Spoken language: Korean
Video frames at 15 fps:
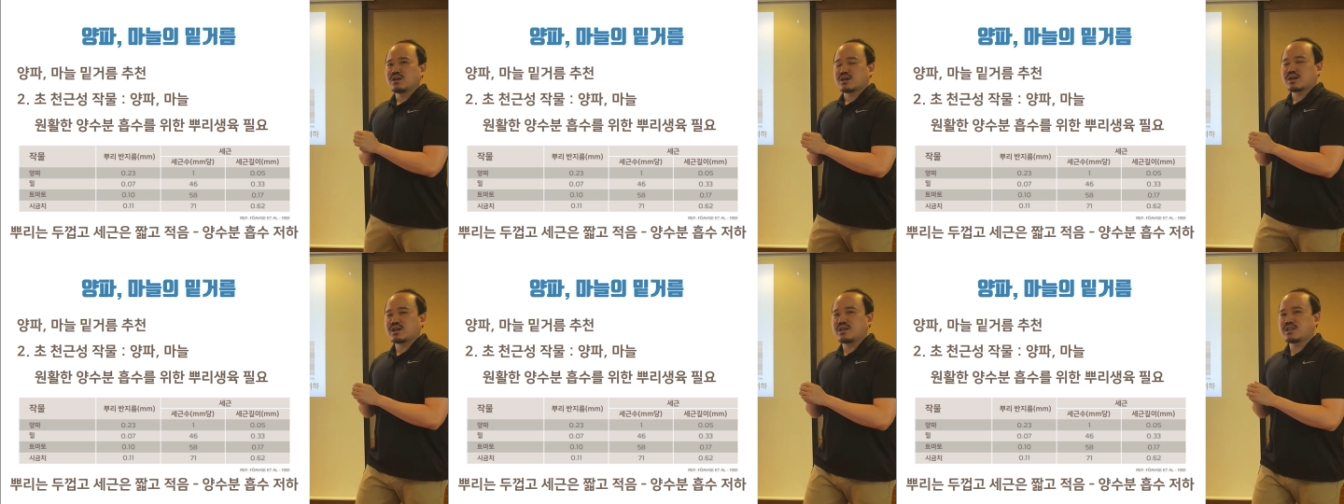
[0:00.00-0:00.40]

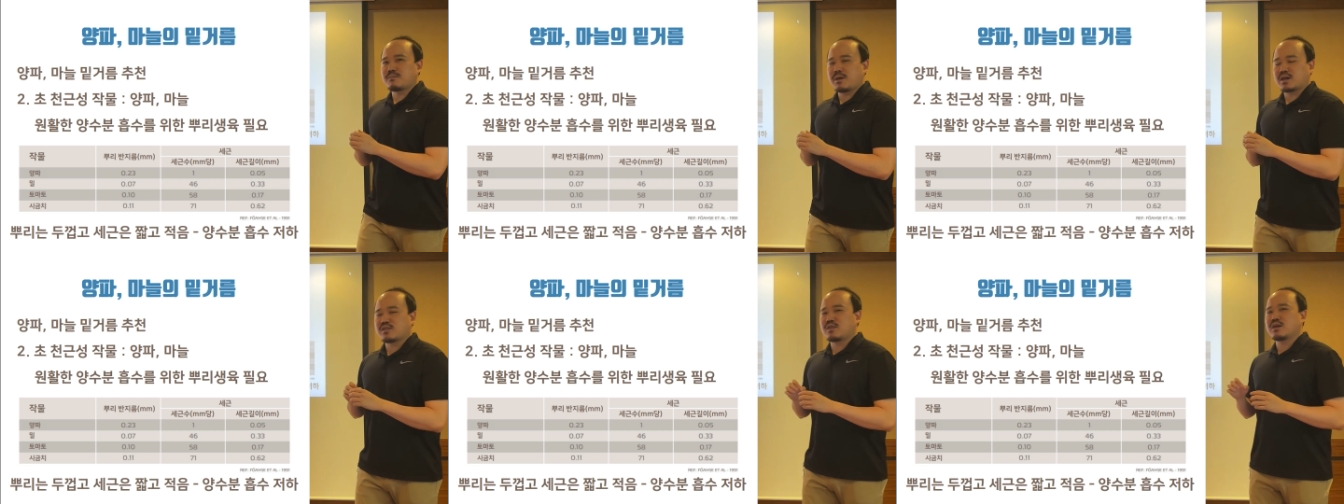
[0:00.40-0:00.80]
그러니까 이제
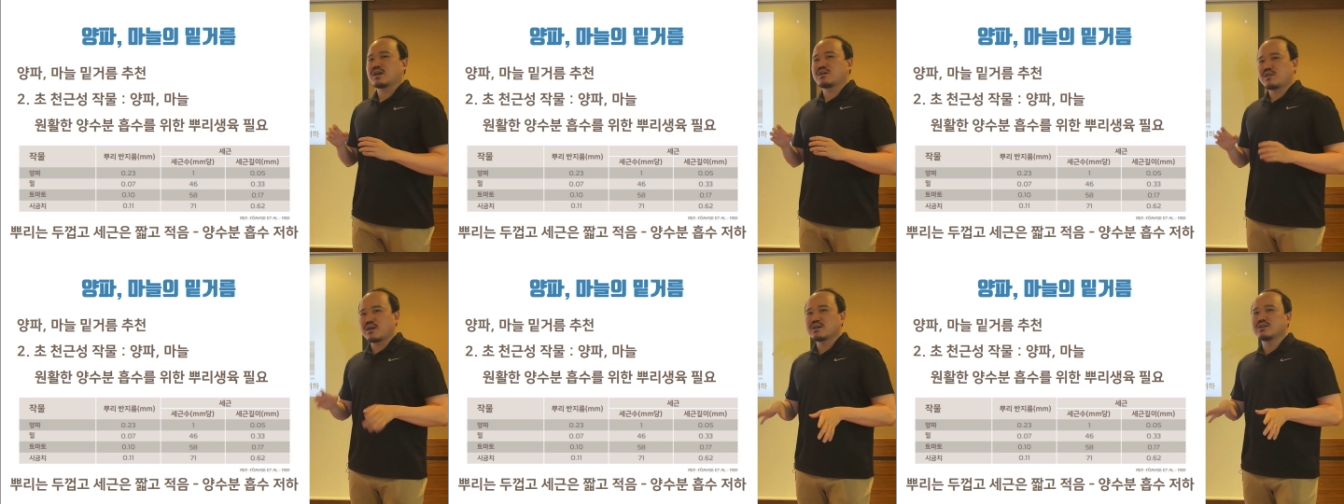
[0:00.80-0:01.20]

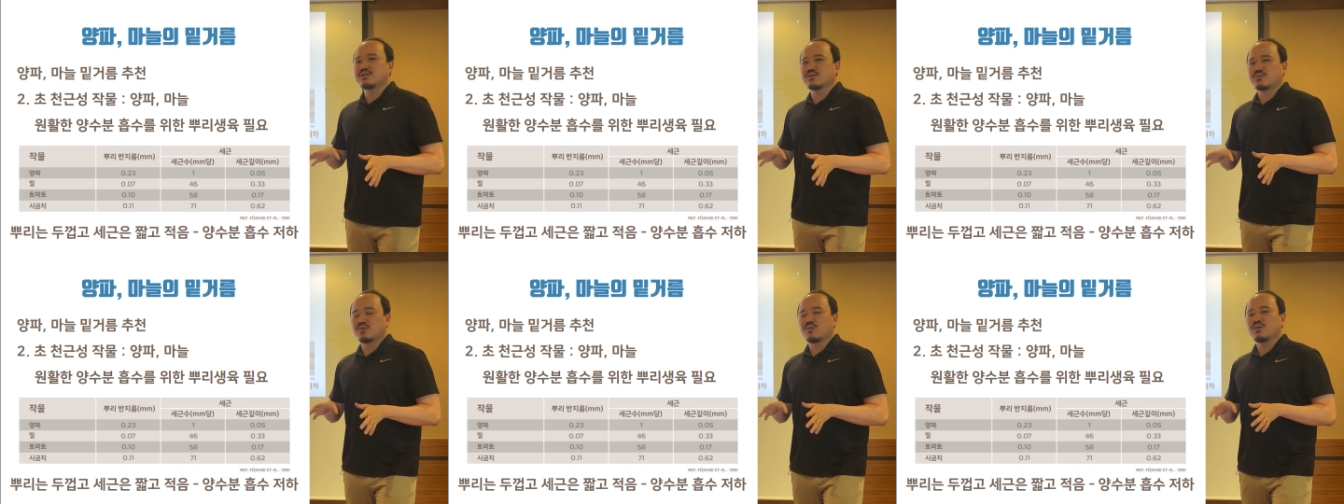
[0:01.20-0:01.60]
백색의
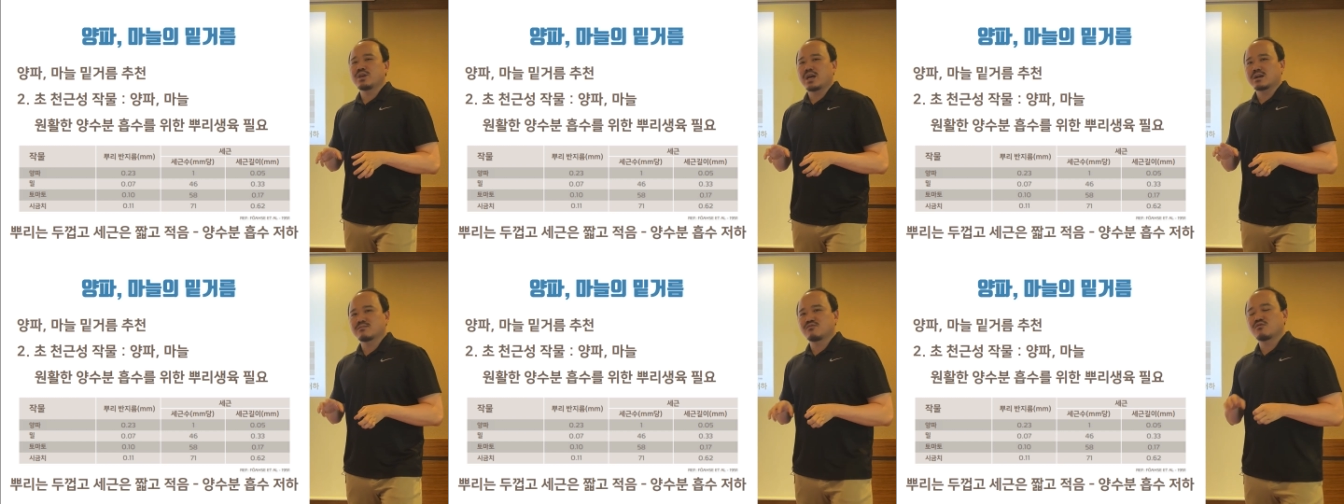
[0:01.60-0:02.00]
세근으로
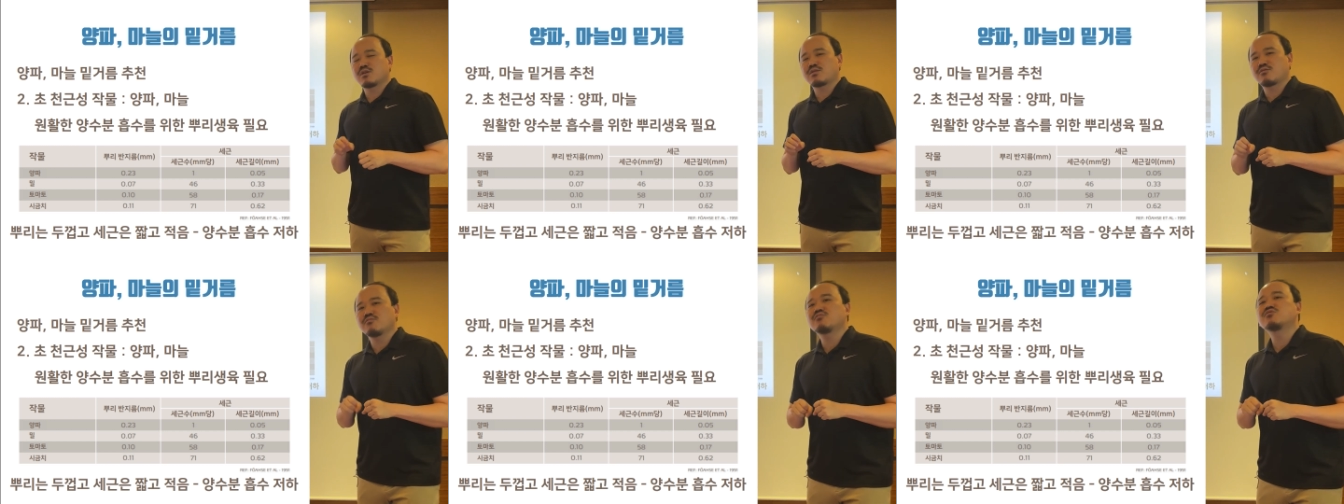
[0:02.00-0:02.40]
양분과
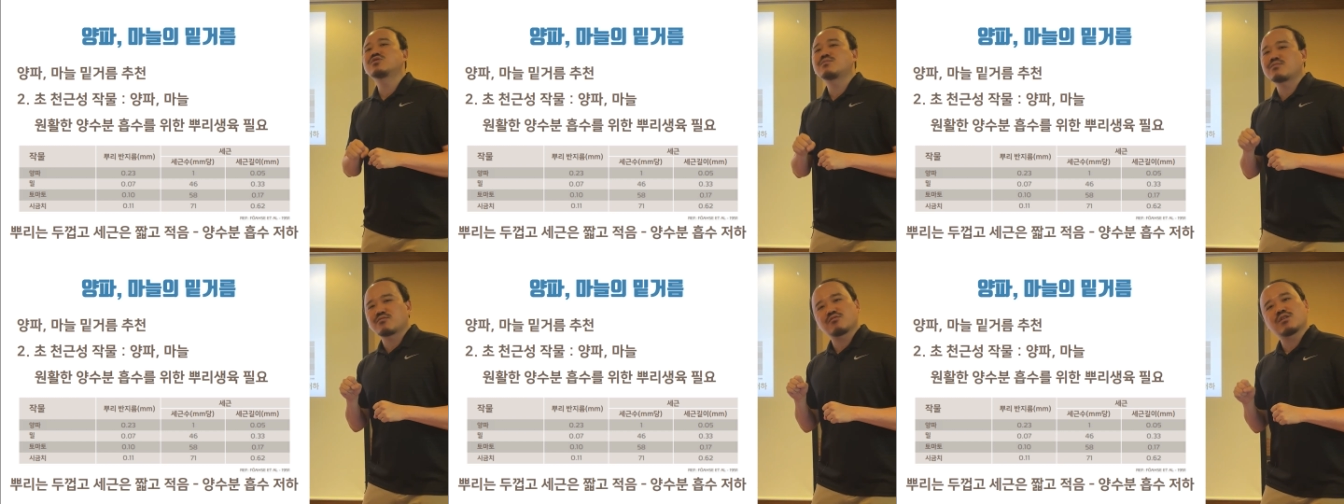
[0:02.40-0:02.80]
수분을
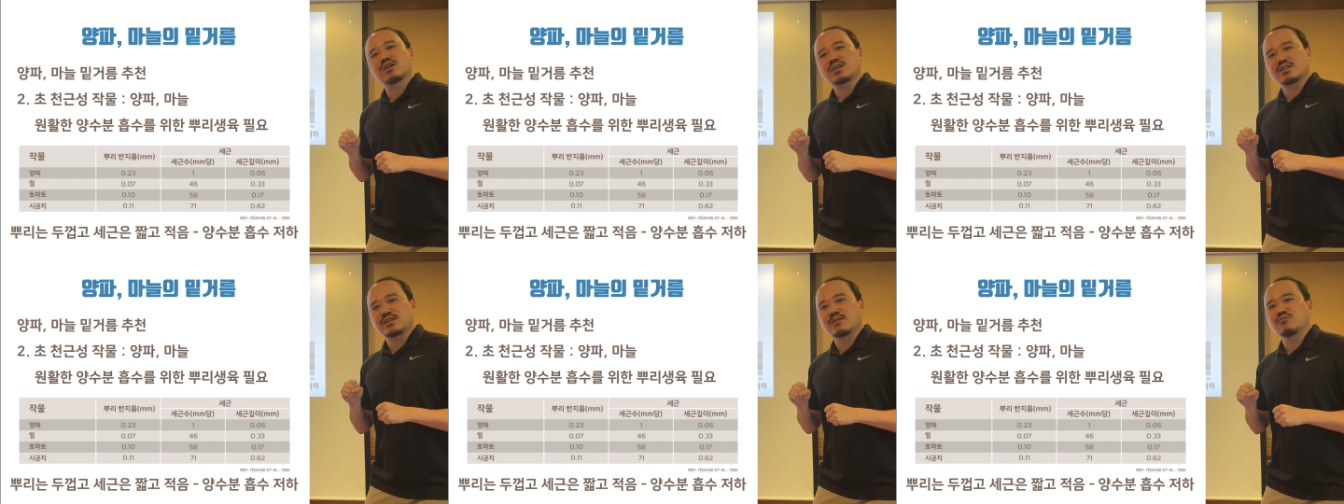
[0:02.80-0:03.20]

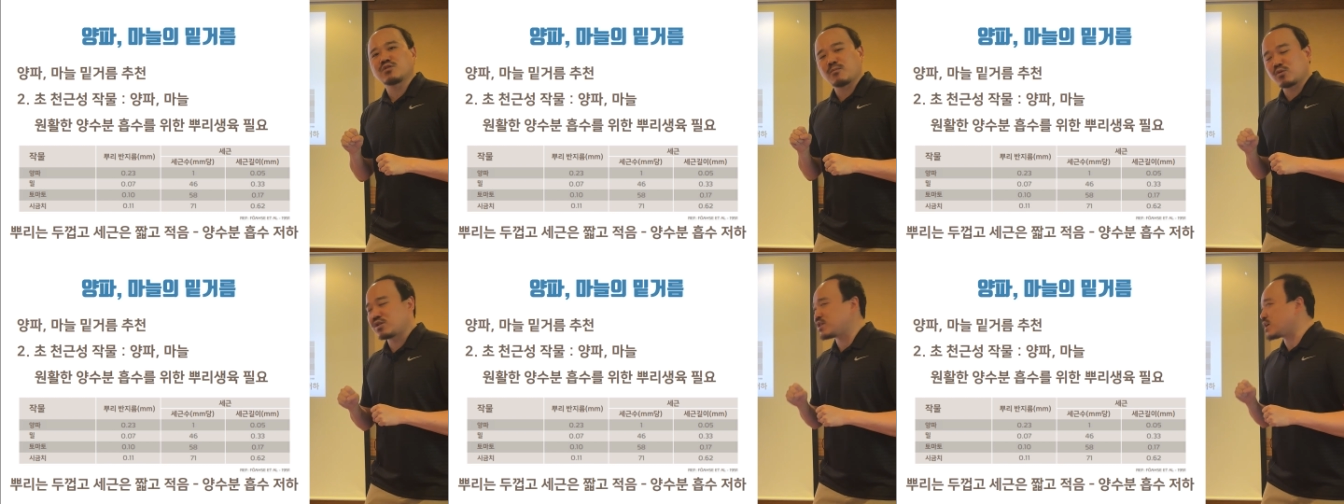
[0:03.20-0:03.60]
흡수하기 때문에 모든